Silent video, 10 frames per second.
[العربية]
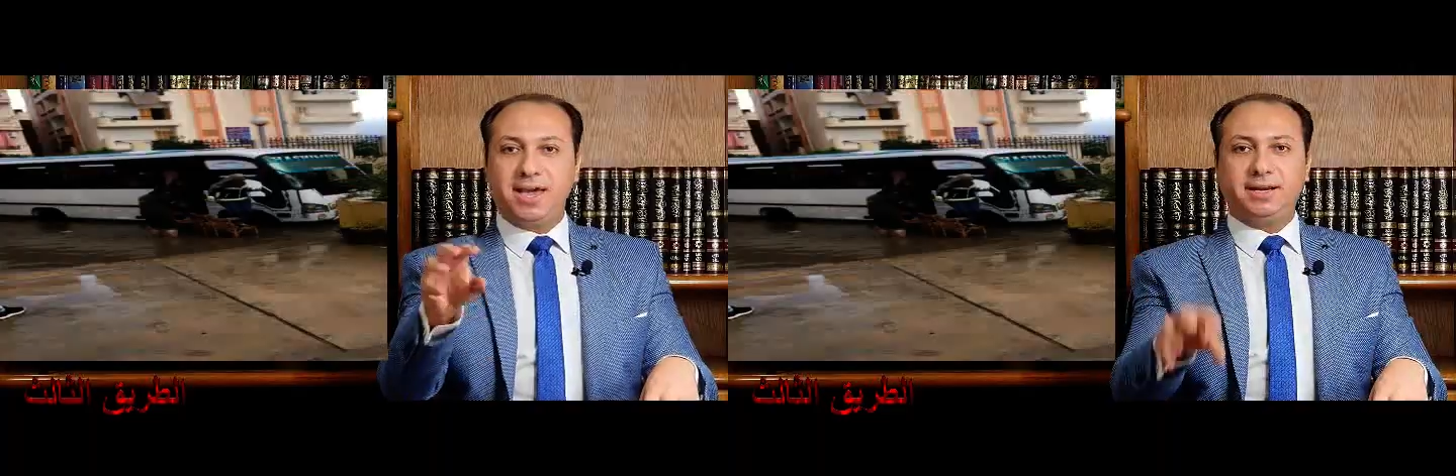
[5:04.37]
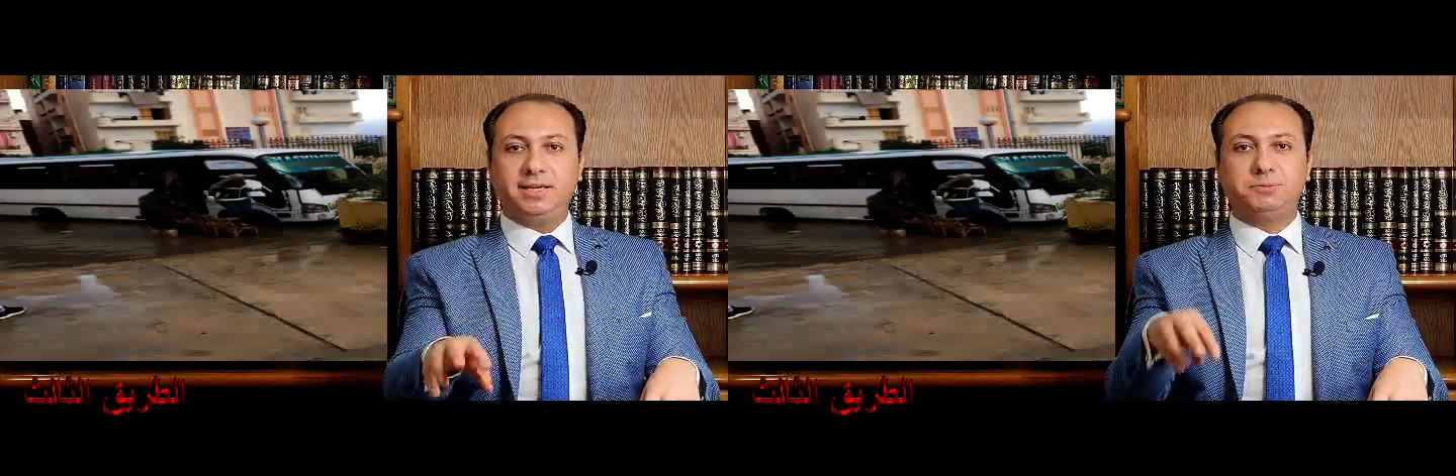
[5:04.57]

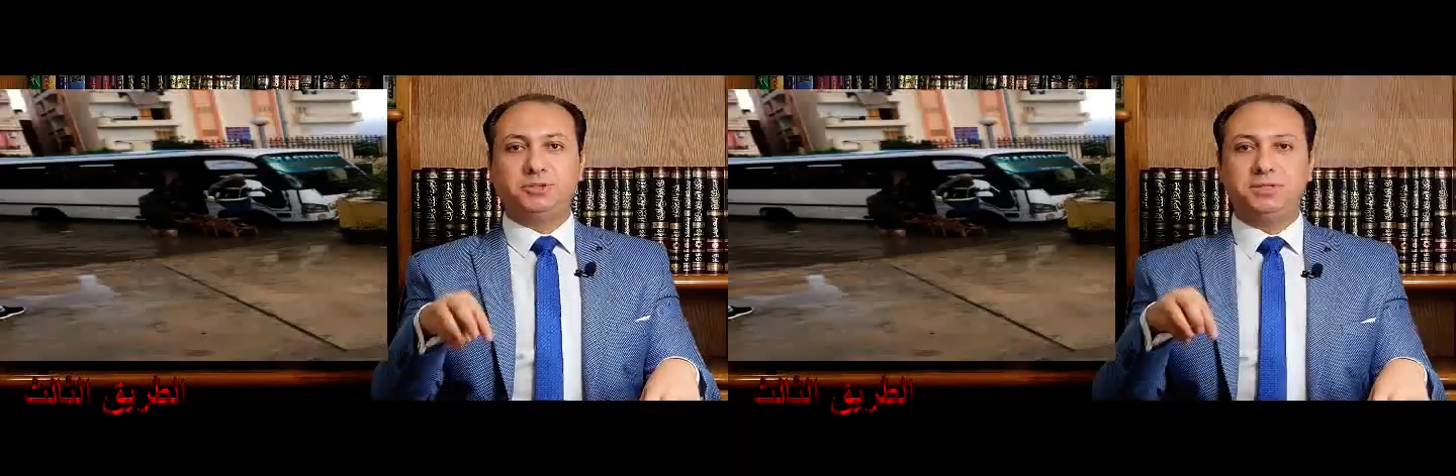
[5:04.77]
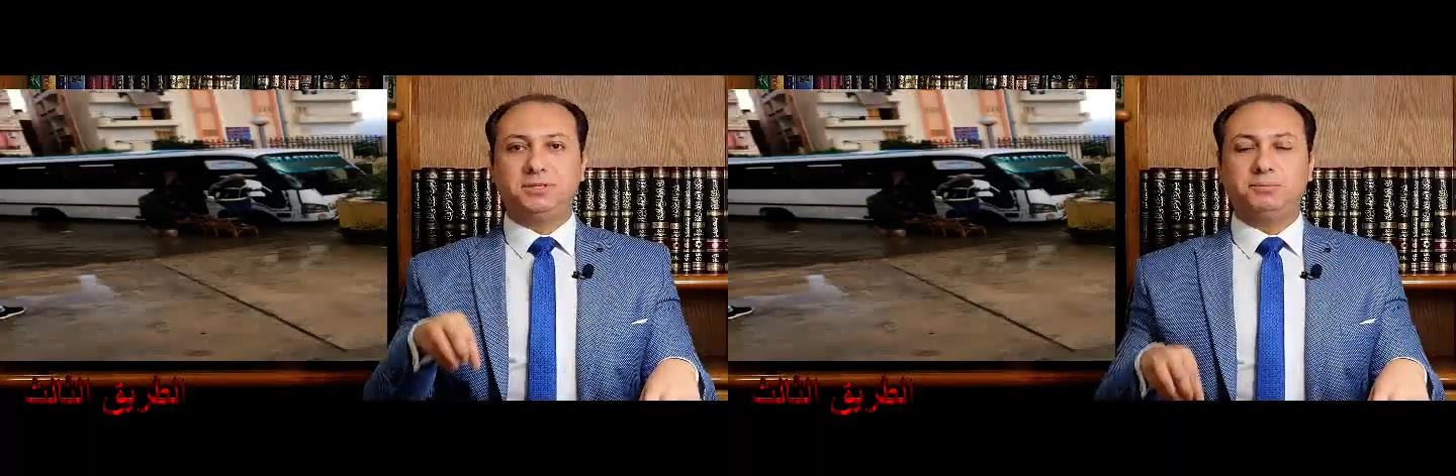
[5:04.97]
الناس
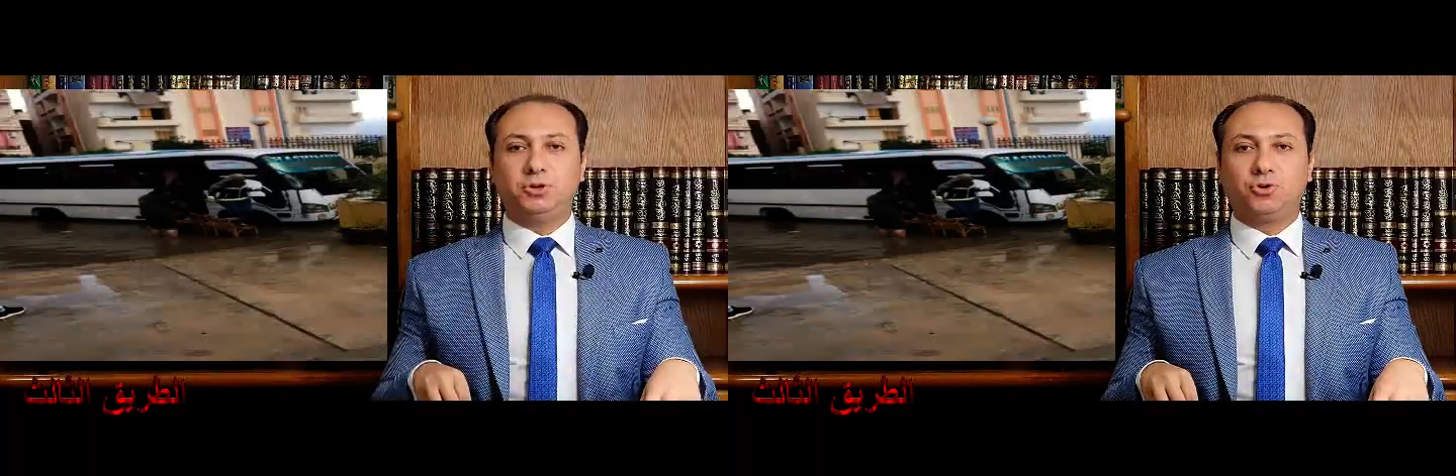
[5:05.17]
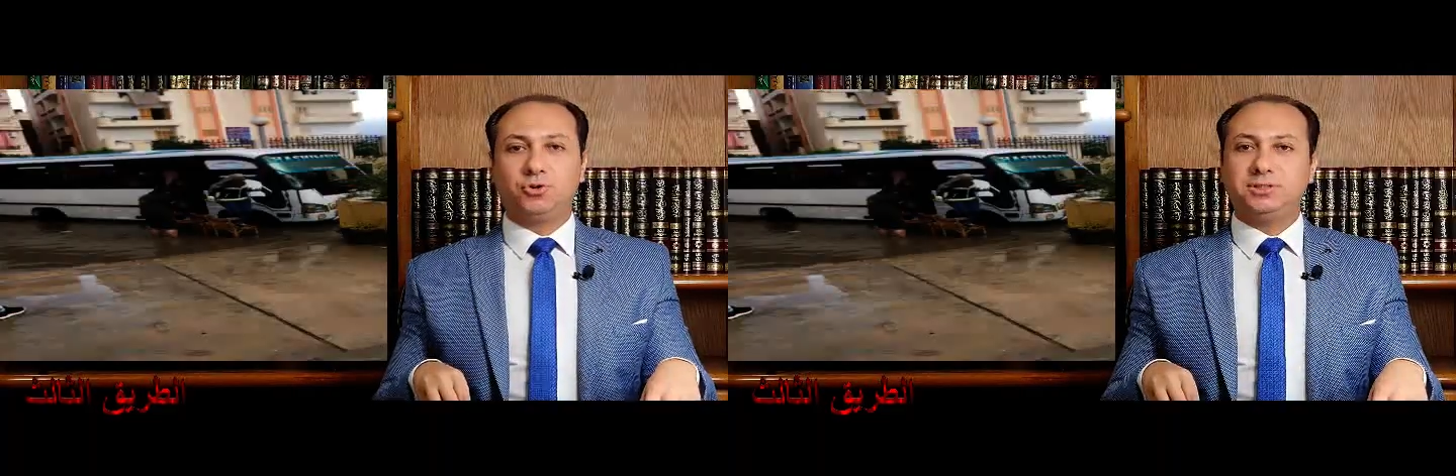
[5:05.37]
بتنزل من
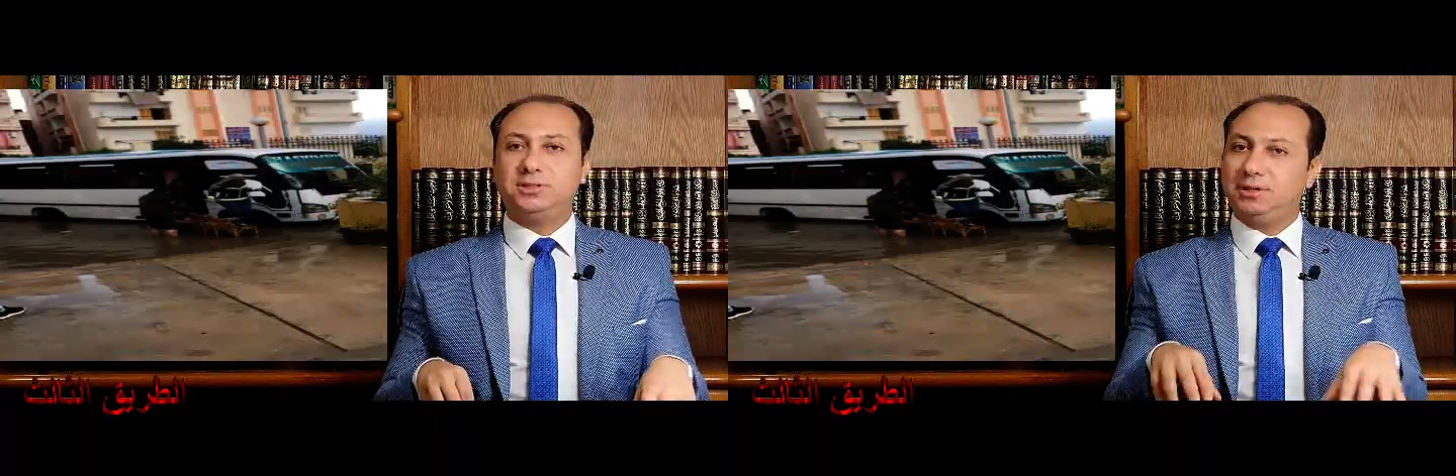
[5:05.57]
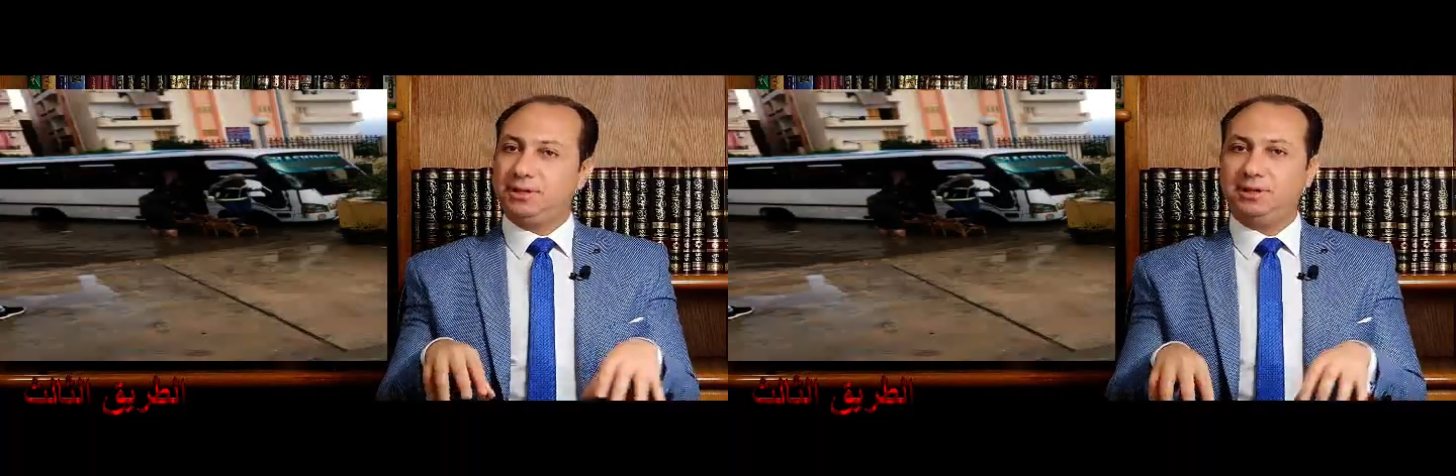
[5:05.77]

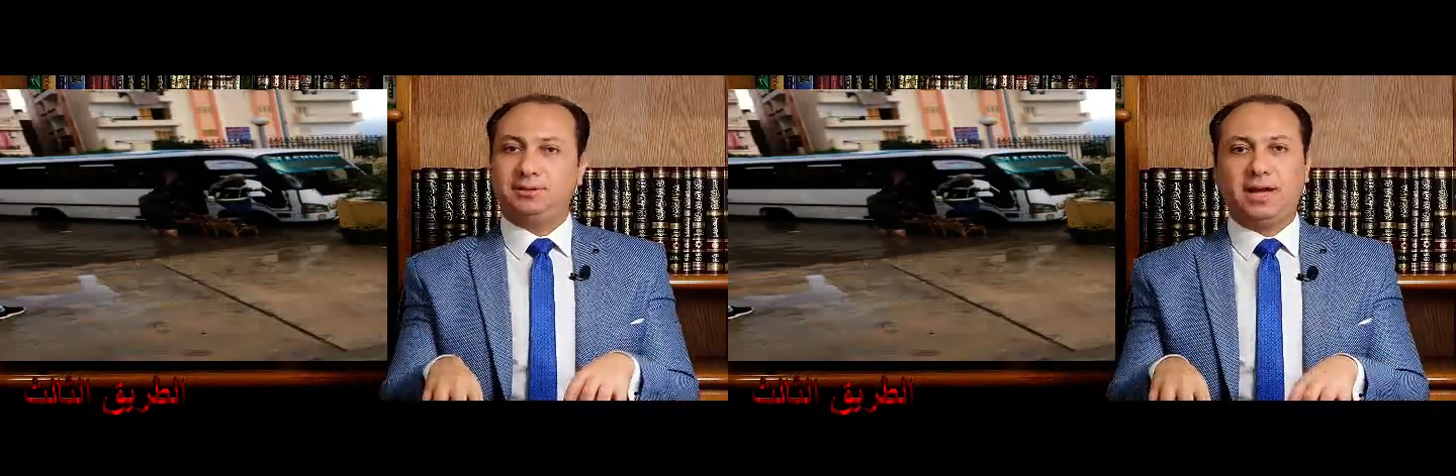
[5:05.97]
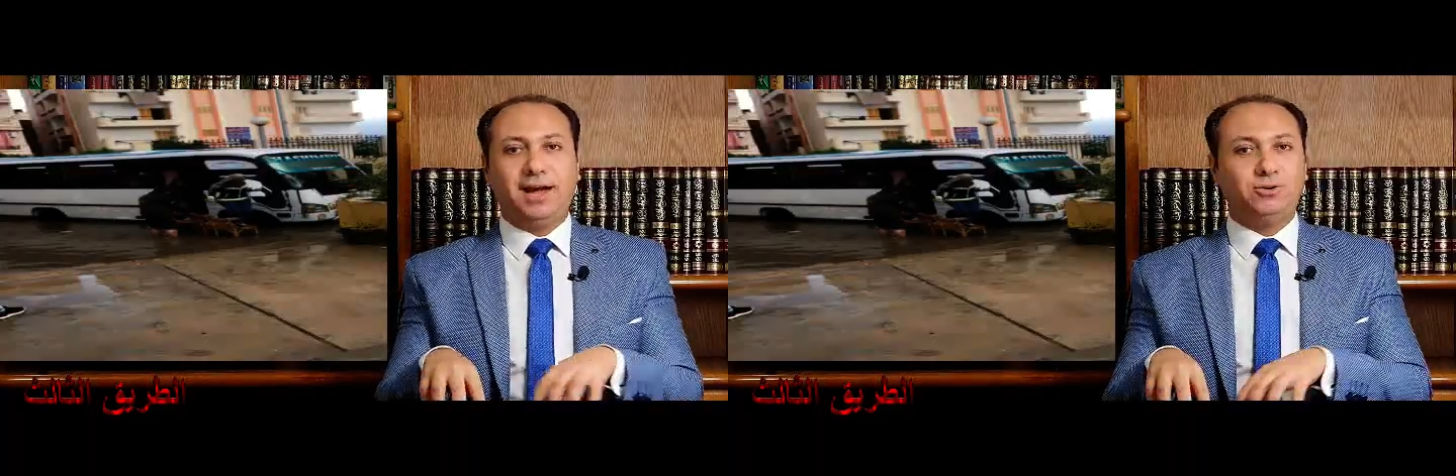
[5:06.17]
الكرسي
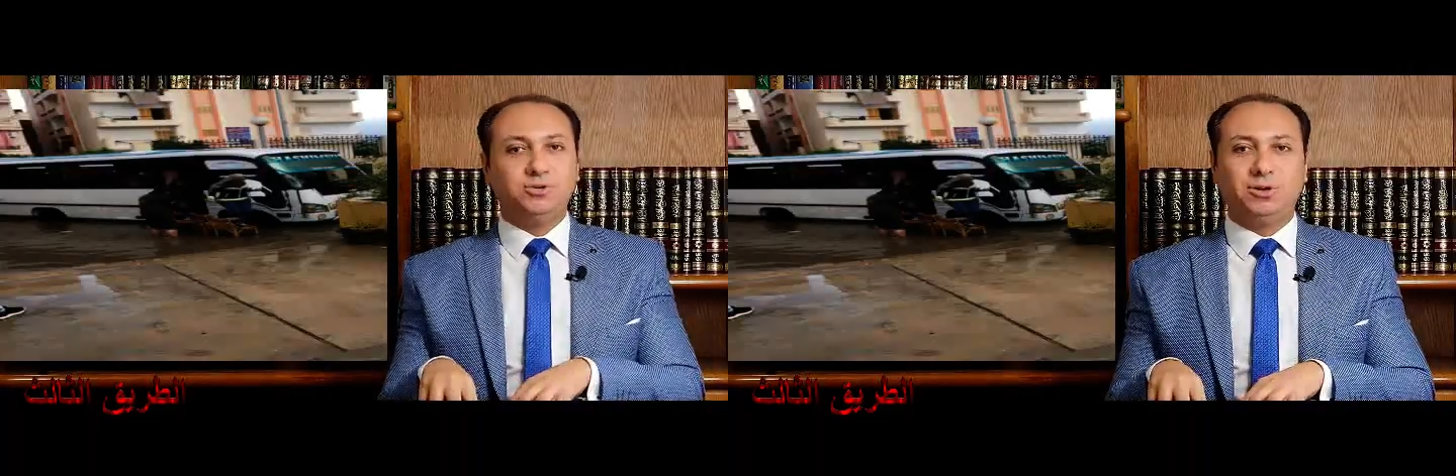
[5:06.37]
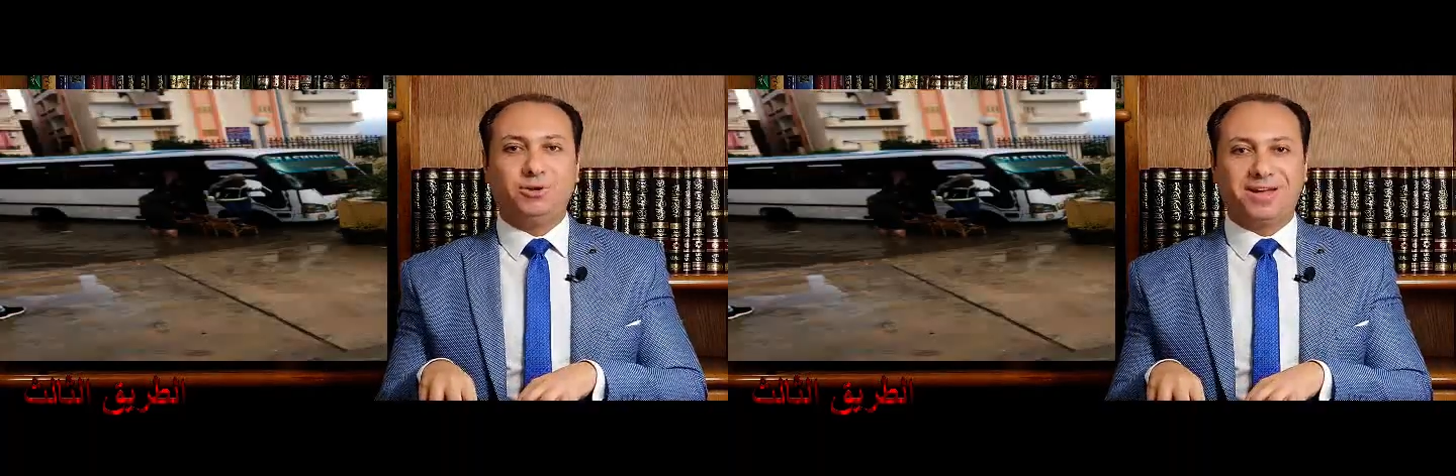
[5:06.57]
تعالوا
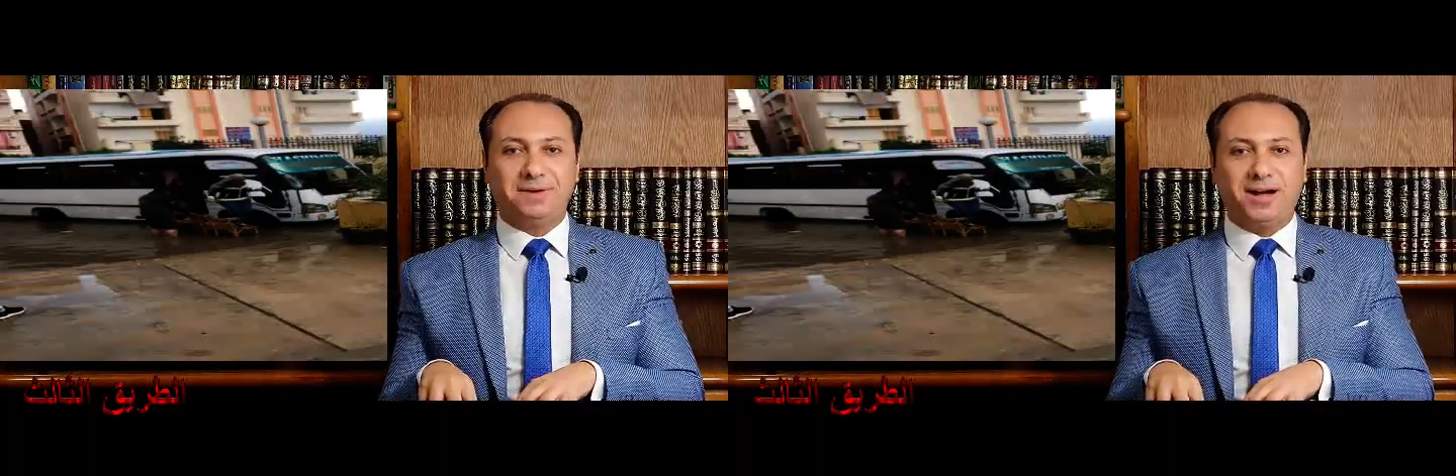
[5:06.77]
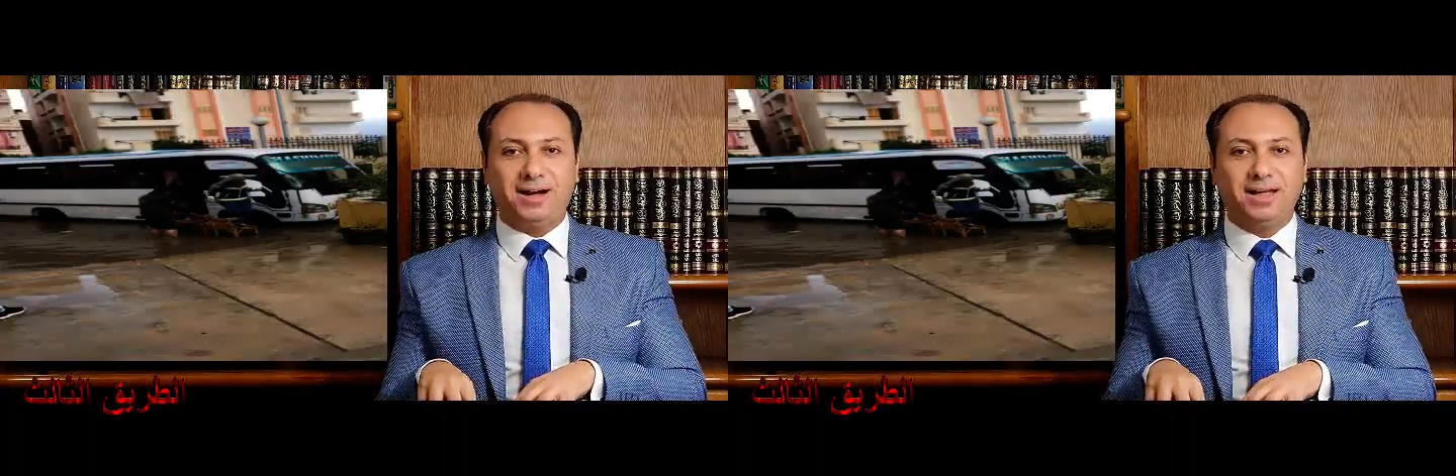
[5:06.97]
انزلوا يا
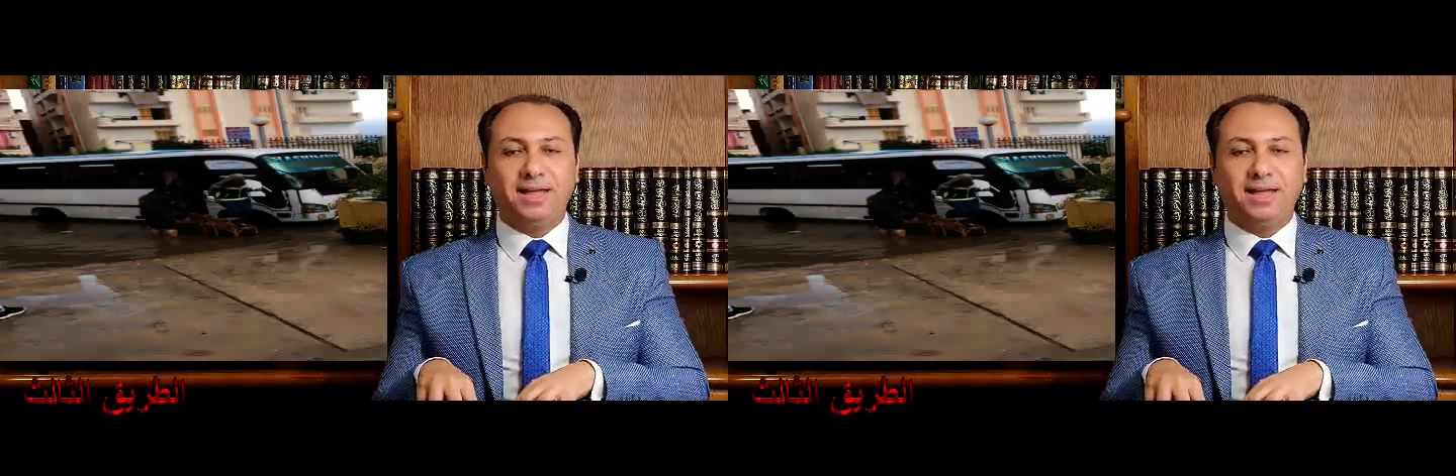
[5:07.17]
جماعه